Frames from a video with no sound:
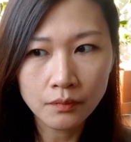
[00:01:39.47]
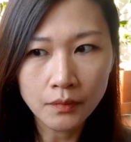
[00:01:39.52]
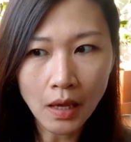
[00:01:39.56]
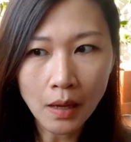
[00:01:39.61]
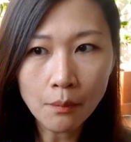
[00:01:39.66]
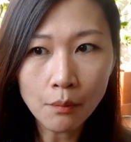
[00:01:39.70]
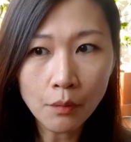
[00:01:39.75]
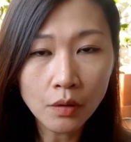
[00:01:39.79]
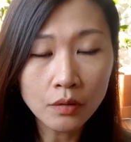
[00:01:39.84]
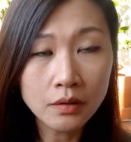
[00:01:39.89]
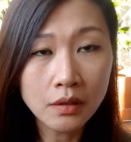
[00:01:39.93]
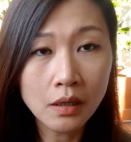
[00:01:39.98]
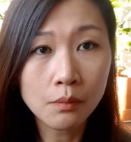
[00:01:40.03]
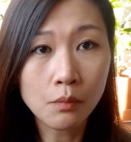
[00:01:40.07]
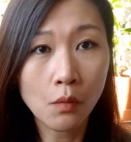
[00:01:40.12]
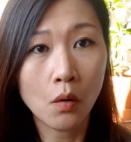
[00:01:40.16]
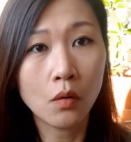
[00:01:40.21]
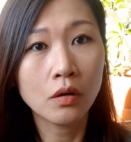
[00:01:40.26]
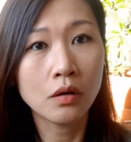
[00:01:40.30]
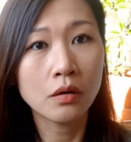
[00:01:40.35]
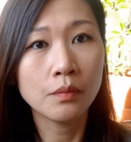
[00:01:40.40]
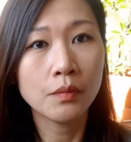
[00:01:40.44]
한번 딱
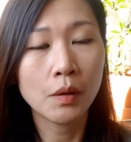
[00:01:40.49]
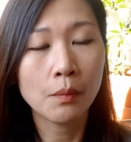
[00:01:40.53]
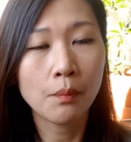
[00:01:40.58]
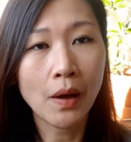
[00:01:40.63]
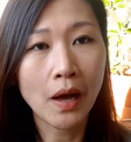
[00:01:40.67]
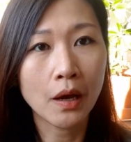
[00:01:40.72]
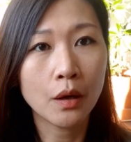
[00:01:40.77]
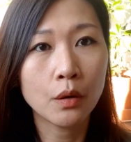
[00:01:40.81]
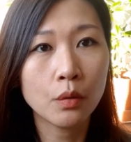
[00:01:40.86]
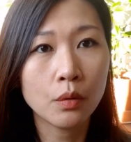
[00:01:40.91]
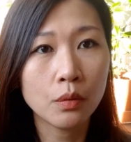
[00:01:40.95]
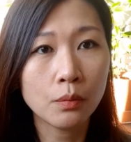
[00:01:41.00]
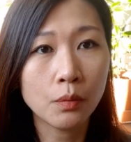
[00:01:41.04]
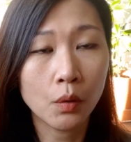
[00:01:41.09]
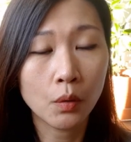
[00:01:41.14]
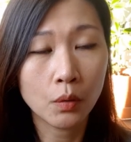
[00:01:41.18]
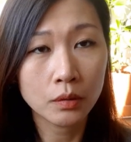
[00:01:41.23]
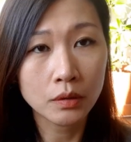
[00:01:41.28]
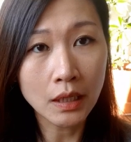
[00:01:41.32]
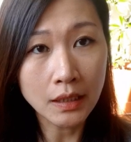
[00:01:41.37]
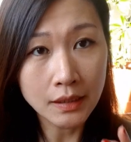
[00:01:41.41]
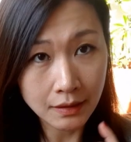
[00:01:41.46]
먹으면 바로
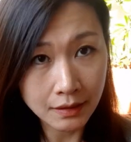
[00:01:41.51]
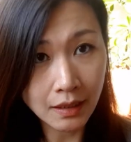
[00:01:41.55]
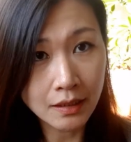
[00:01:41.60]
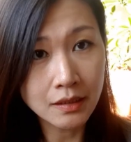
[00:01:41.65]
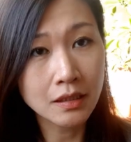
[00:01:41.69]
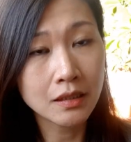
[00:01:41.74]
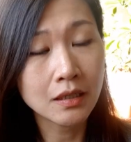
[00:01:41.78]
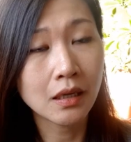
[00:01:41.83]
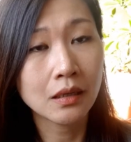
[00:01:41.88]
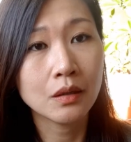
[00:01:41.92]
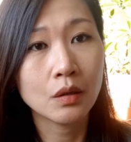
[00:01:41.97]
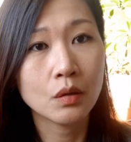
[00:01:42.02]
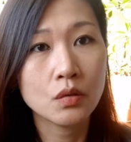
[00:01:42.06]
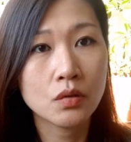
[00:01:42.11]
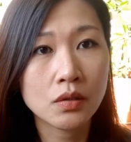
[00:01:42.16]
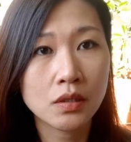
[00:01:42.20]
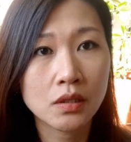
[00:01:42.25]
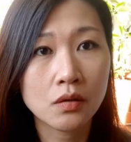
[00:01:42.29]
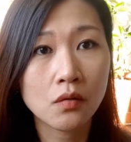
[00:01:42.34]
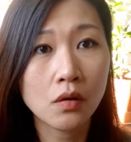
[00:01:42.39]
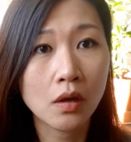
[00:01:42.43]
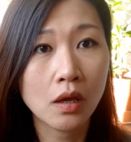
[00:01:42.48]
뭐
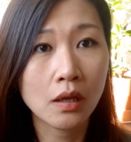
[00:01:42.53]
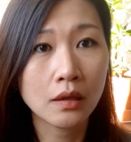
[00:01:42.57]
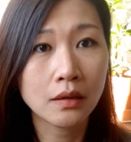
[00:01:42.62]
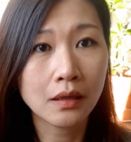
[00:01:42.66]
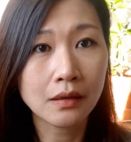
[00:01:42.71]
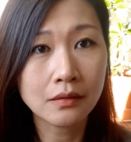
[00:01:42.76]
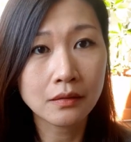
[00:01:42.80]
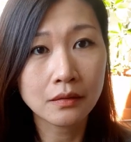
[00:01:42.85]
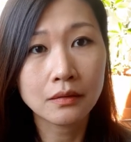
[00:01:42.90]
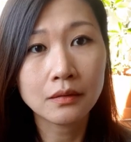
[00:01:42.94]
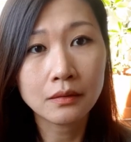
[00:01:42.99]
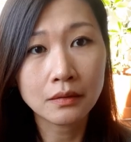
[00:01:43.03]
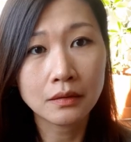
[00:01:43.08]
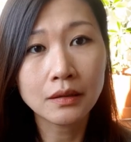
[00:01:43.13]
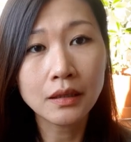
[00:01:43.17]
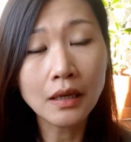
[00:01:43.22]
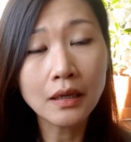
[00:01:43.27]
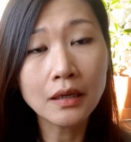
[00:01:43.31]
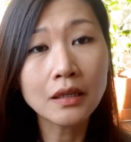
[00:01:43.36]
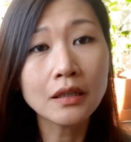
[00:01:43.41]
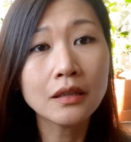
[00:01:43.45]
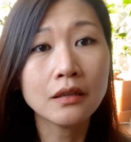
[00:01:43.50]
탄산이라든지 이런 게딱
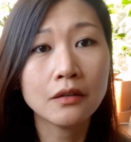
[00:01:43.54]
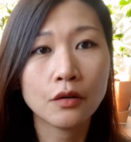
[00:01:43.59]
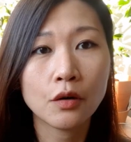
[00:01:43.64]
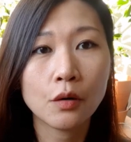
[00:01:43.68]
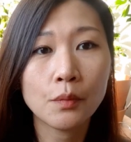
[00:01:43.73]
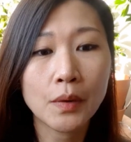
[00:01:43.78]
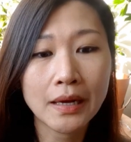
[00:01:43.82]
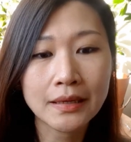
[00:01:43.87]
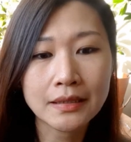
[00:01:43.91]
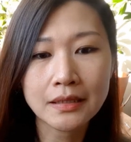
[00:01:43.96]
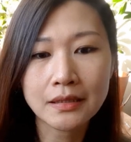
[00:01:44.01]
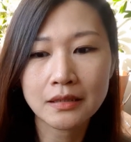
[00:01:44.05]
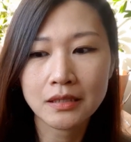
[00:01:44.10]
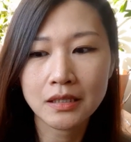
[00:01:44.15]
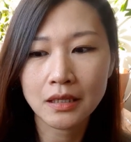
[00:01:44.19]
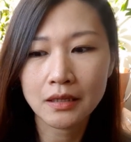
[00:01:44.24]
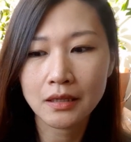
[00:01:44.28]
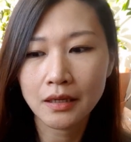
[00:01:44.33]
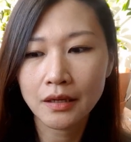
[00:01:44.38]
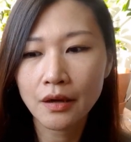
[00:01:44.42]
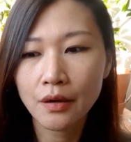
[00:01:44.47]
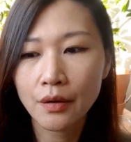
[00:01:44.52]
땡기는 그런 맛이
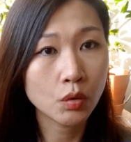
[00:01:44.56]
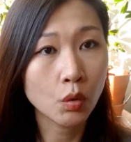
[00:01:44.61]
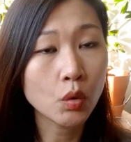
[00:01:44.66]
있잖아요.